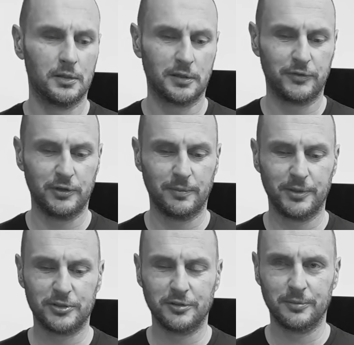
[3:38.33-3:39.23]
na chwilę
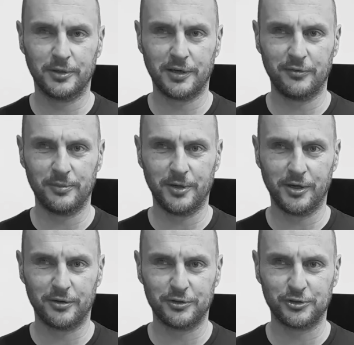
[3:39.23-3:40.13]
obecną gra
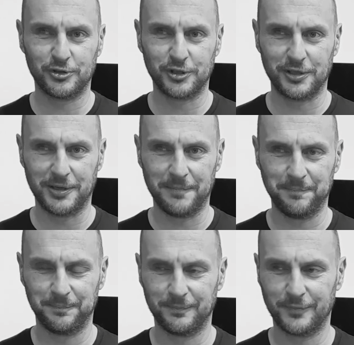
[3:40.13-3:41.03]
wymaga rozszerzenia,
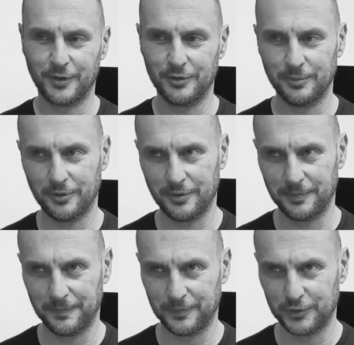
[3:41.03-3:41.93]
no
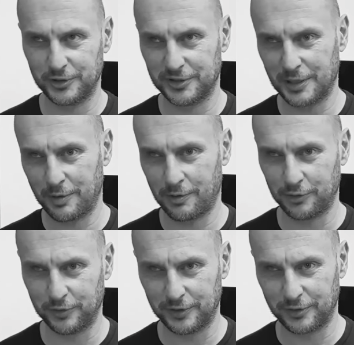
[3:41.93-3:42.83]
bo się cała
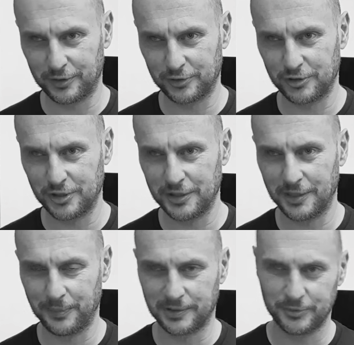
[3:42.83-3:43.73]
ładuje do rozszerzenia,
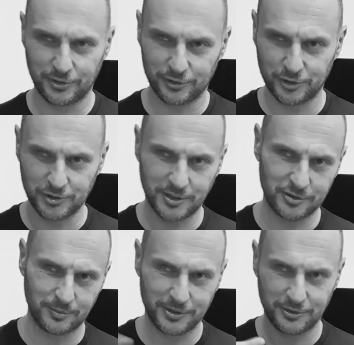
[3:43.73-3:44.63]
a potem z rozszerzenia
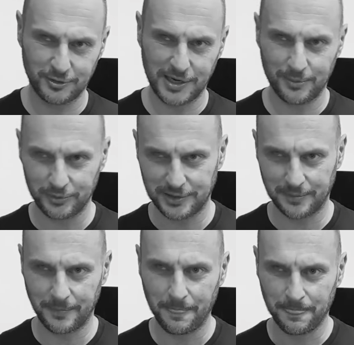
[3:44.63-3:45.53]
sobie do ramu
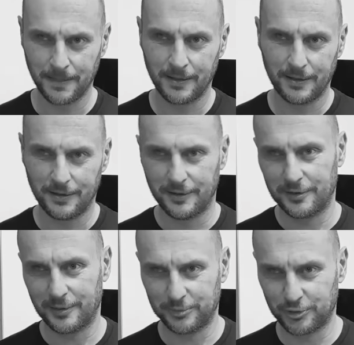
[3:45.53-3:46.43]
tam,
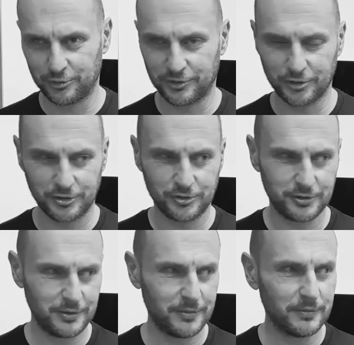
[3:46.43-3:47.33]
tam przyrzuca
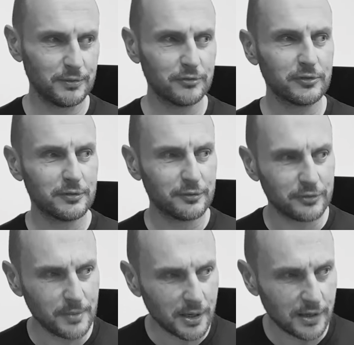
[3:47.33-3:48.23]
rzeczy i no, wy,
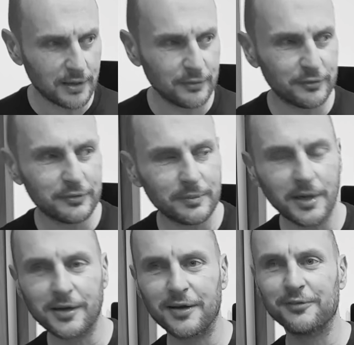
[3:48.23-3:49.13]
wymaga,
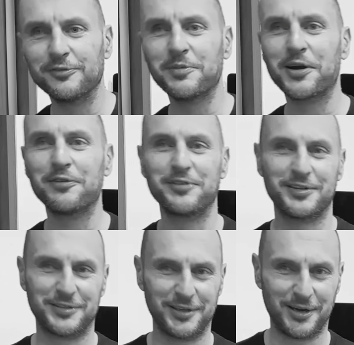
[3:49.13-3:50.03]
wymaga, wymaga
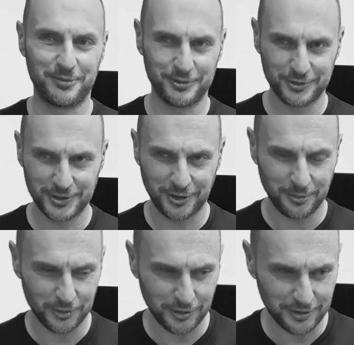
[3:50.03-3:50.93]
więcej ramu niż na
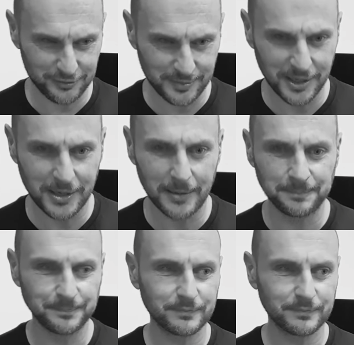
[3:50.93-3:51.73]
Commodore wymaga.